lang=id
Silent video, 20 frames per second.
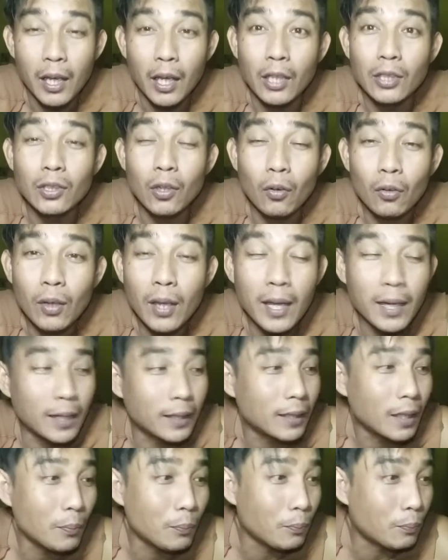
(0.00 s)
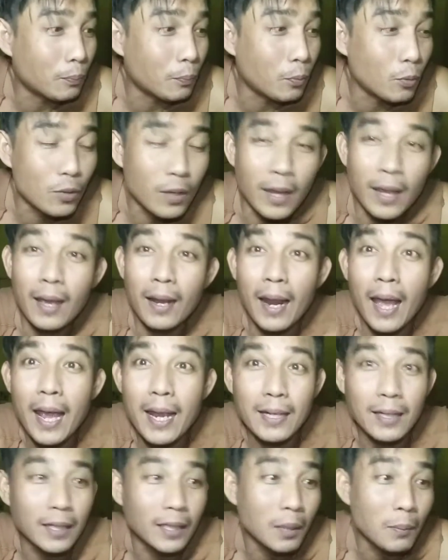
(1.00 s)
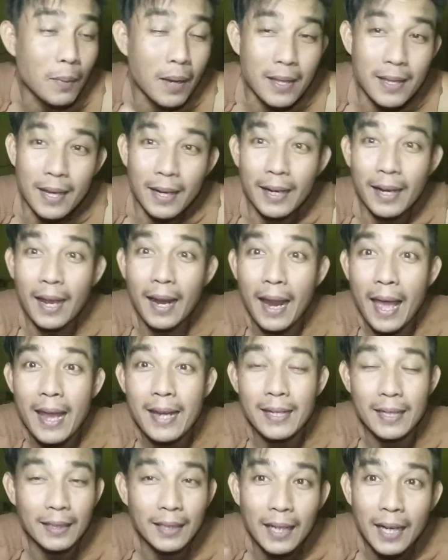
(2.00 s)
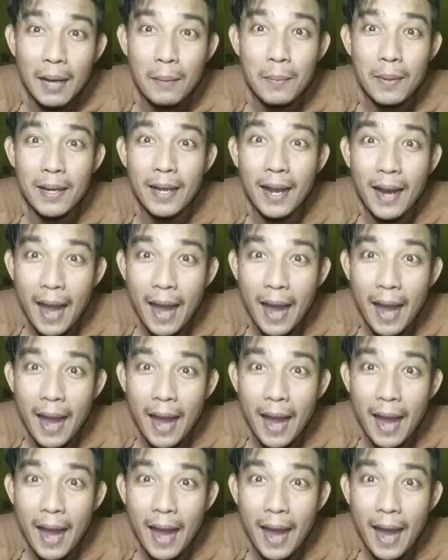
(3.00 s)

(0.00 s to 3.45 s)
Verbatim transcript: it's okay kita punya yang lain kita belajar yang lain kita ngambil